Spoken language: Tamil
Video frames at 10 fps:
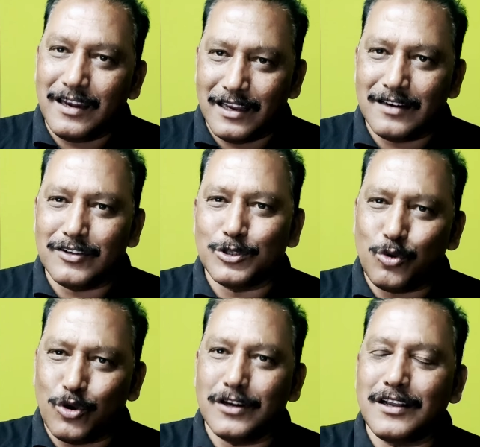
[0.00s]
நீங்களும் வந்து
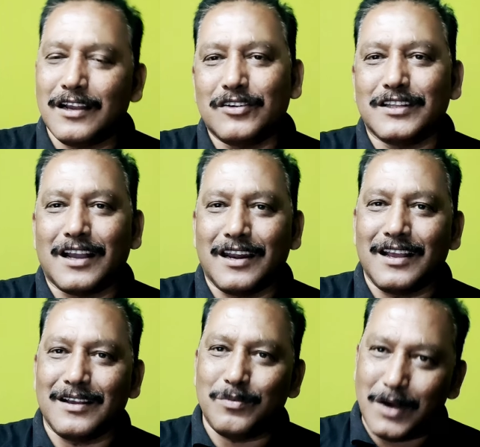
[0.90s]
உங்களுக்காக
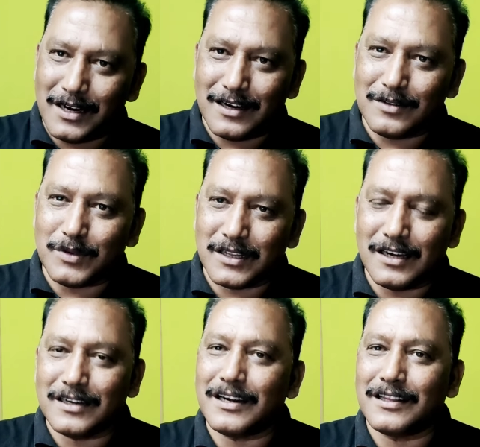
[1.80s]
வந்தாங்களா மாநாடு
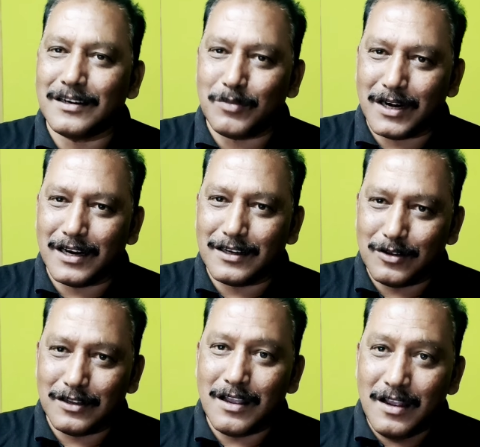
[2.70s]
மதுரையில் நடத்தின
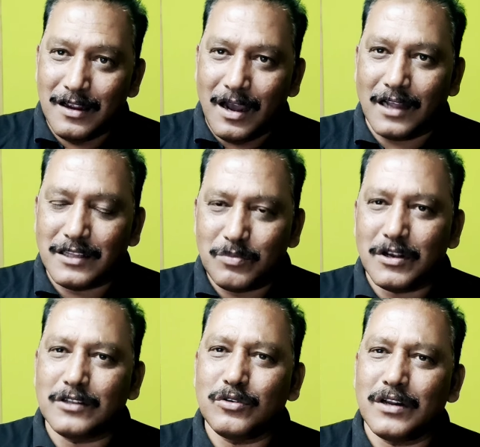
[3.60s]
மாநாடுக்கு
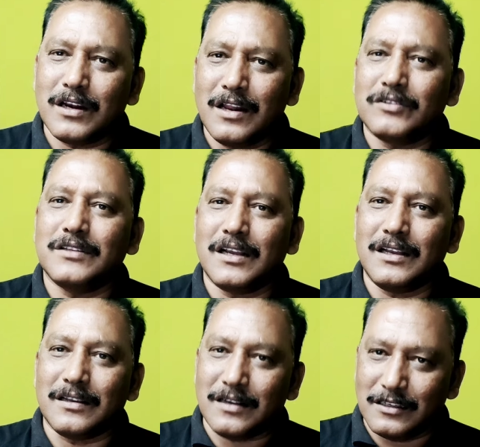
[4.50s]
அதிமுக தொண்டர்களாக
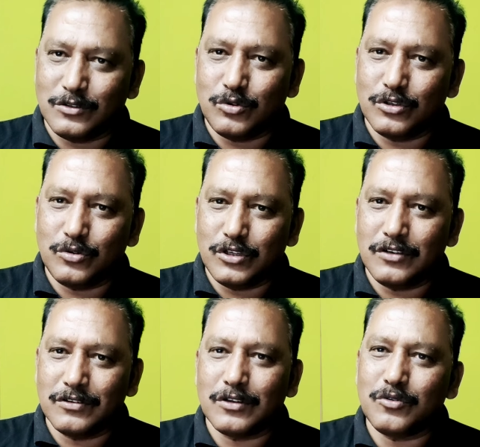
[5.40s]
வந்தாங்க காசு கொடுத்து
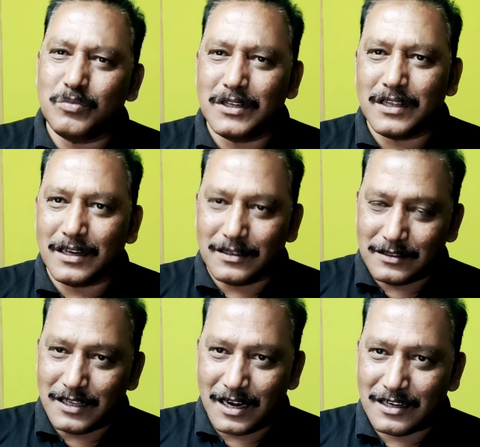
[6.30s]
கூட்டிகிட்டு வந்த கும்பல் தானே
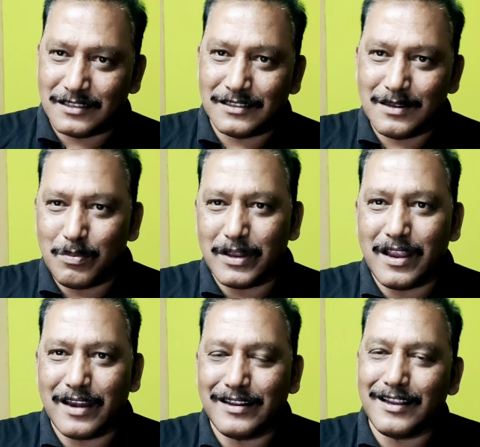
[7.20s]
சரக்கு
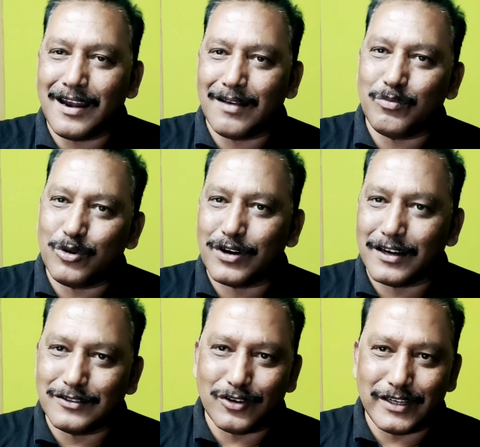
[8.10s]
பிரியாணி எல்லாம்
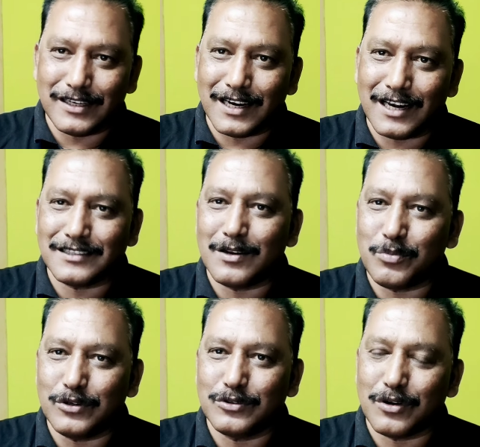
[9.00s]
போடுறேன்னு சொல்லிட்டு கடைசியில்
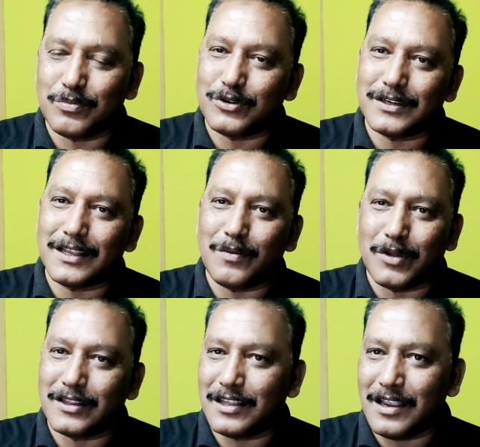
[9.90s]
புளிசோரை போட்டு
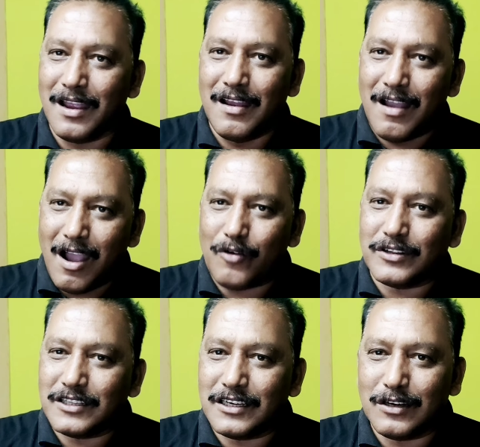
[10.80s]
ஏமாற்றி அவங்க
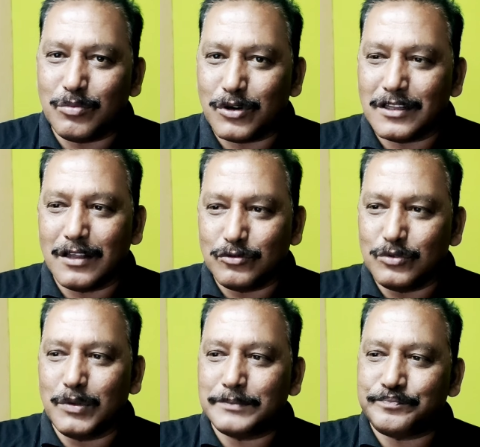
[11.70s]
திட்டிகிட்டு போனது தான்
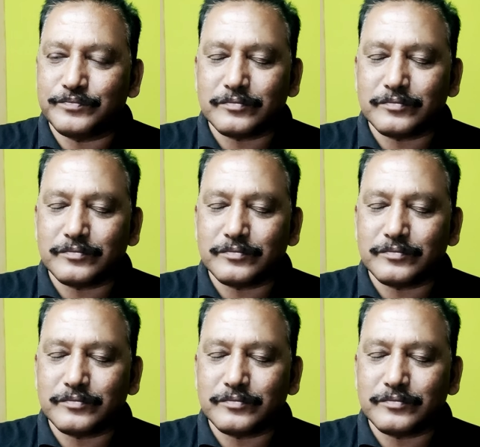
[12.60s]
உண்மை